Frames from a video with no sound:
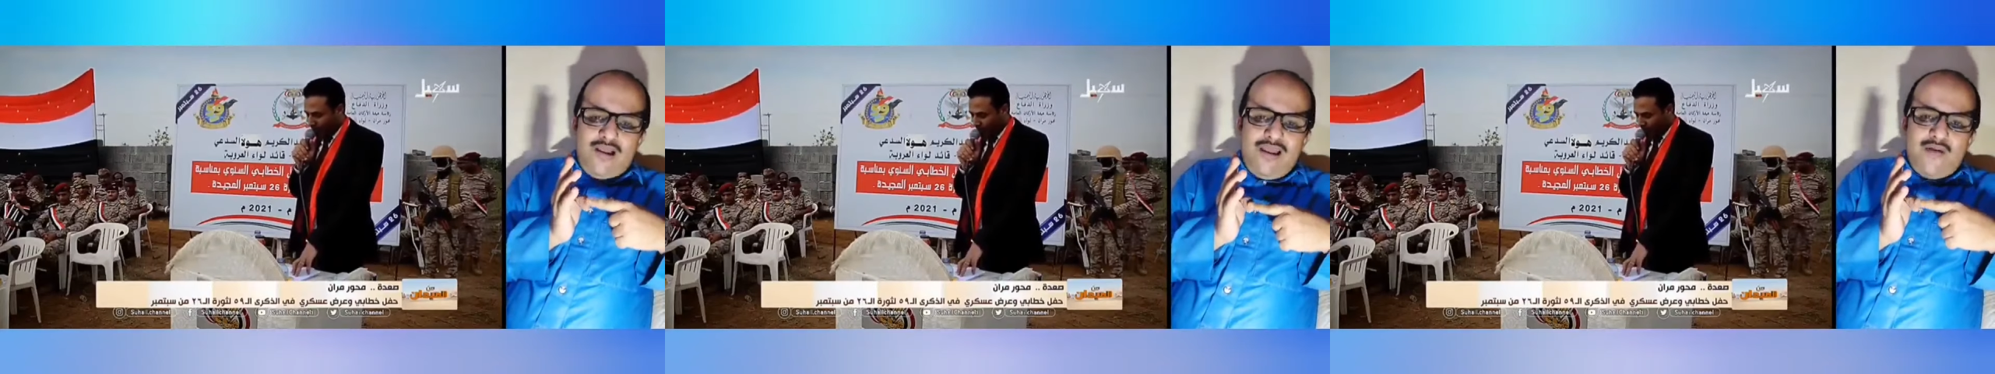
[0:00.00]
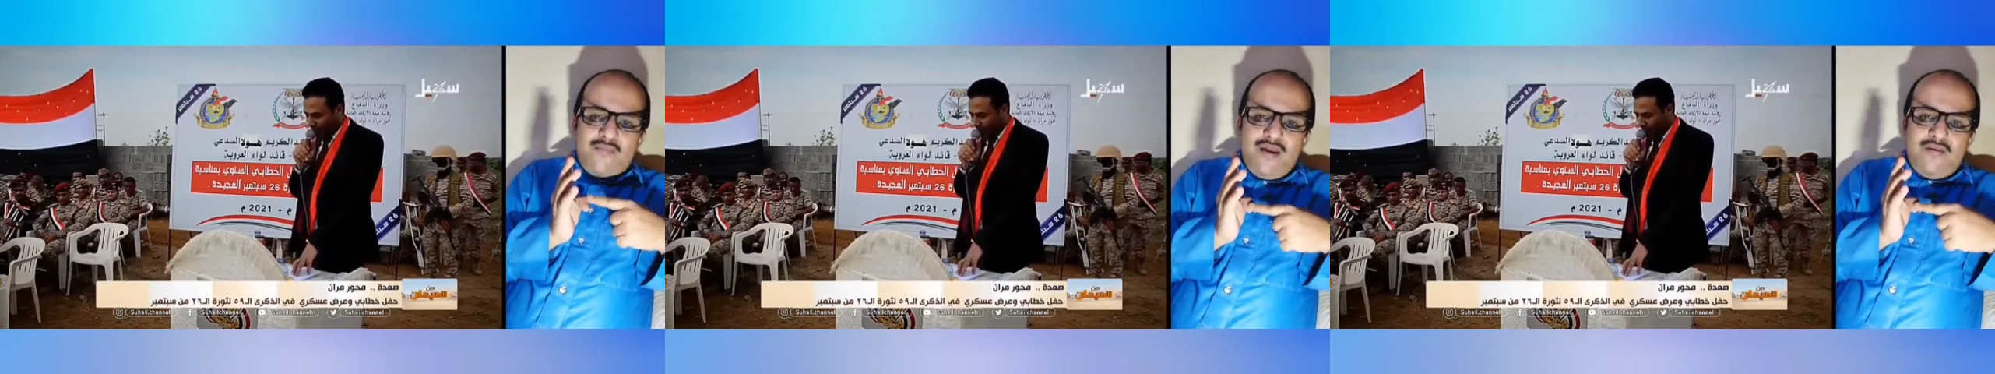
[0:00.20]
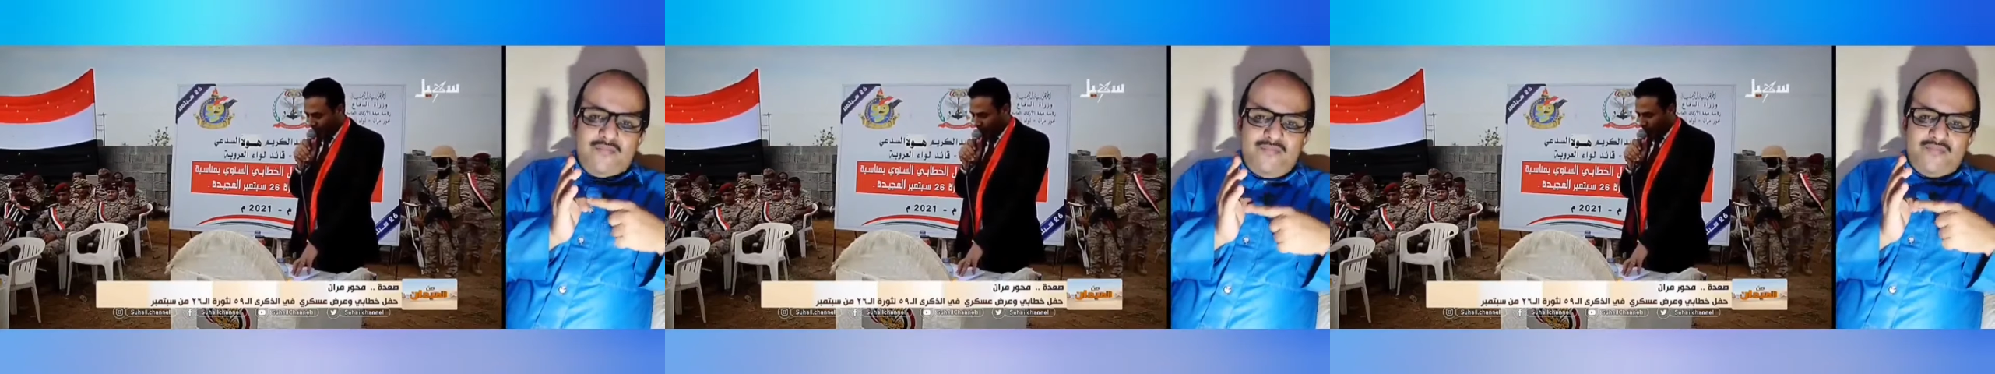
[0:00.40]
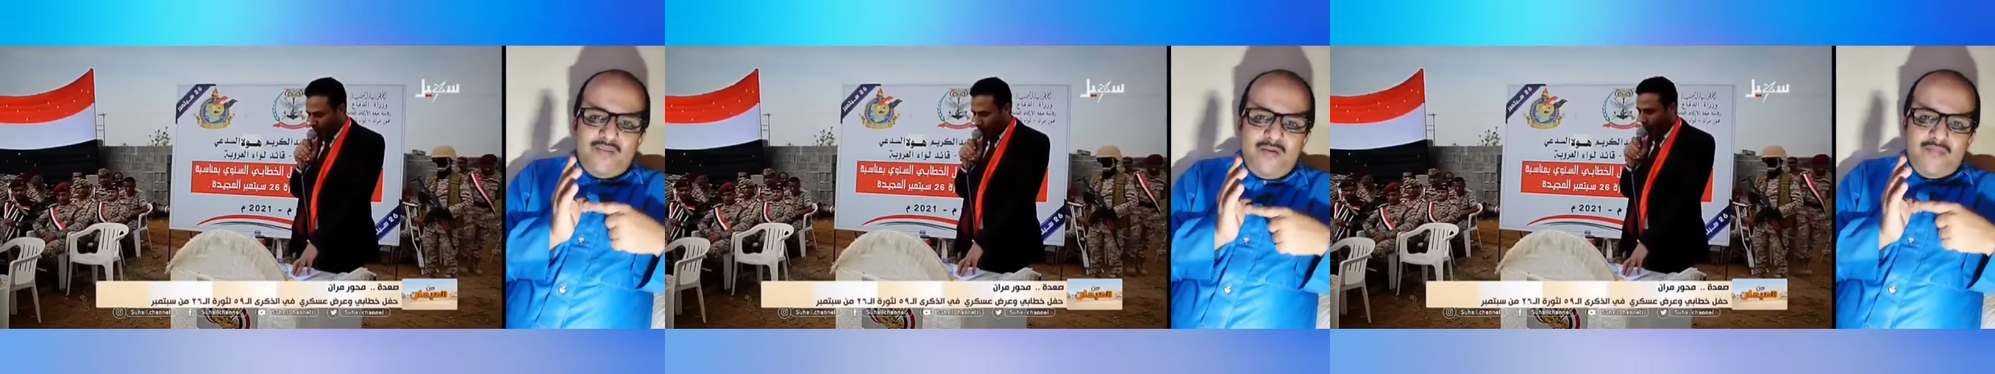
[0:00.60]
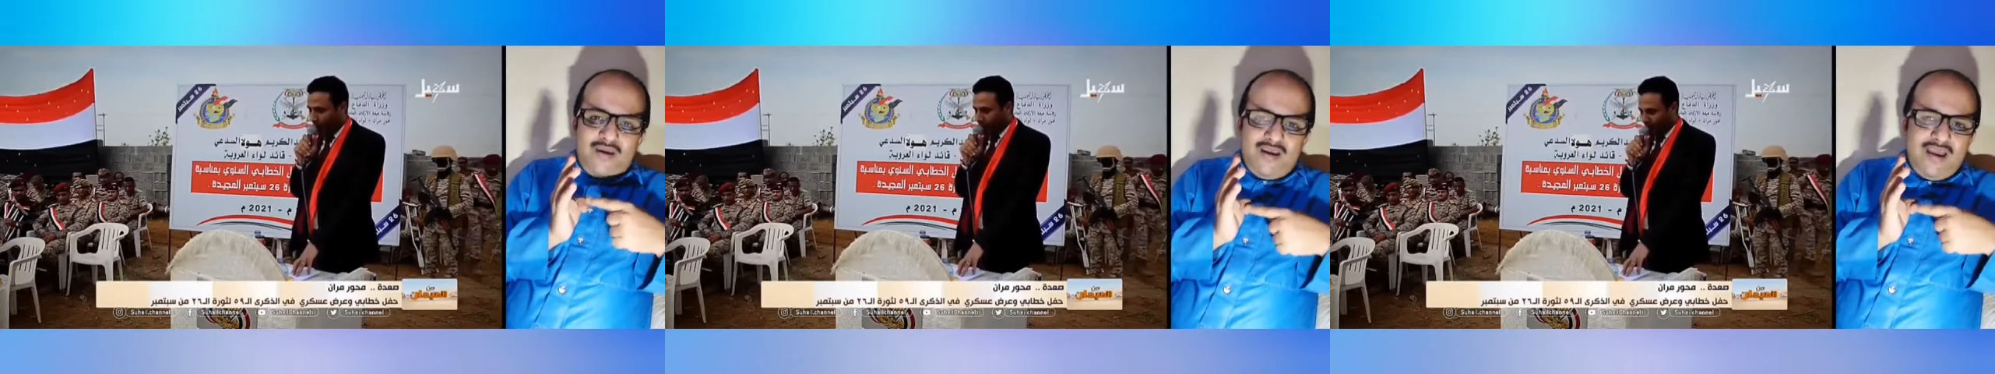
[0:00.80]
اليمن
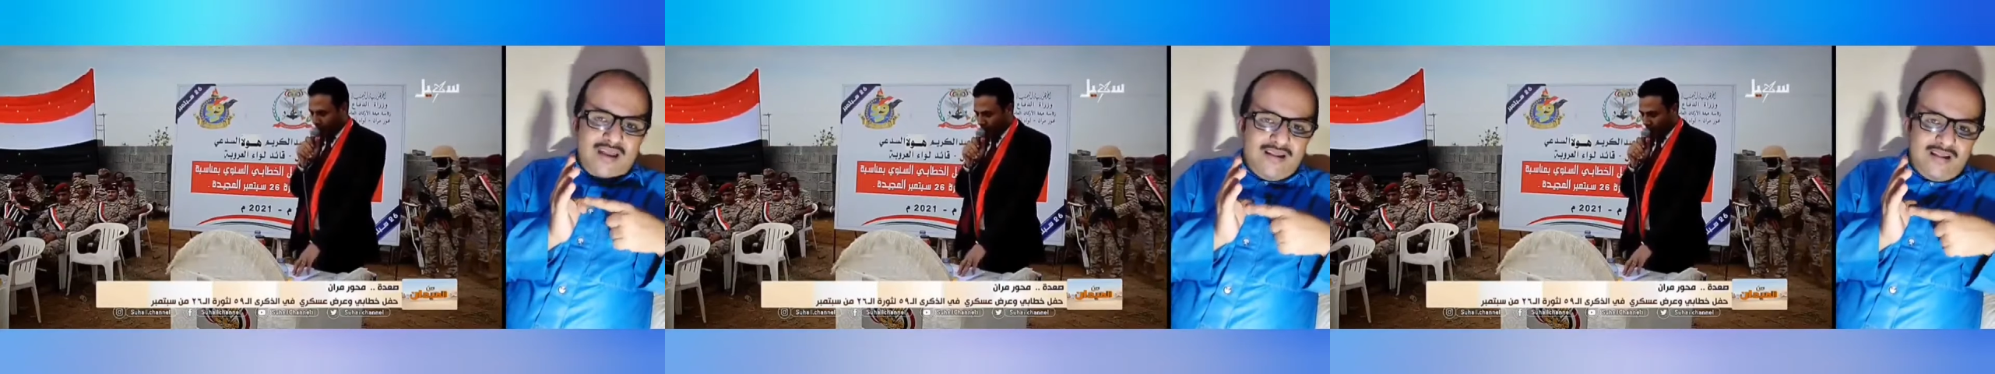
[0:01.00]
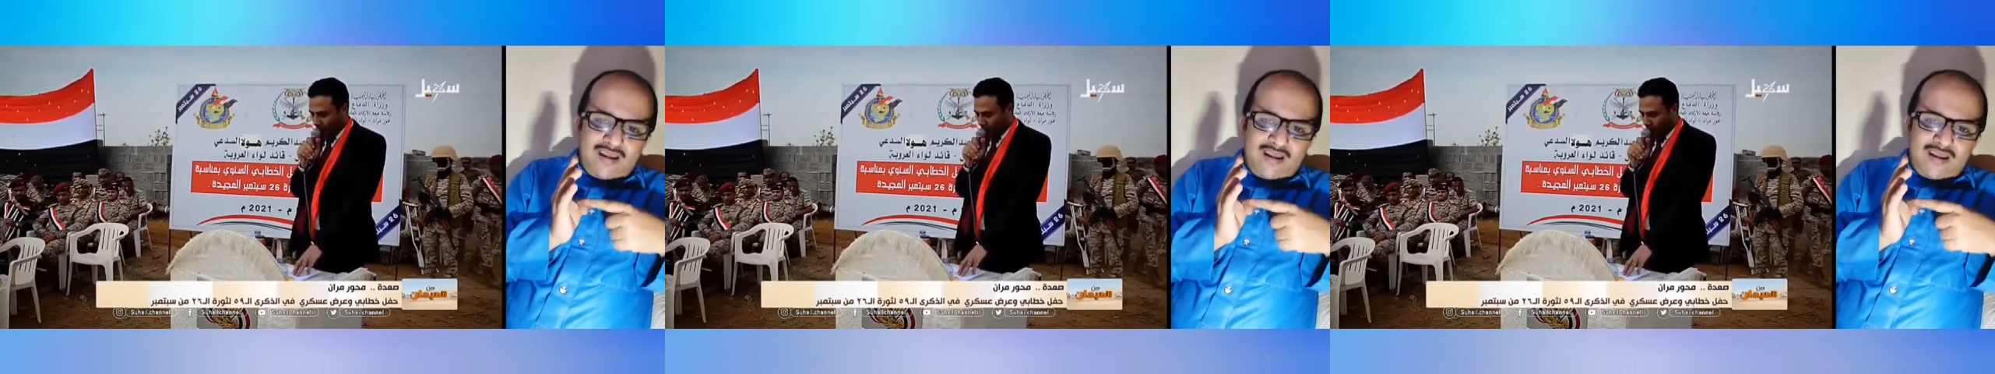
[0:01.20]
بخيانة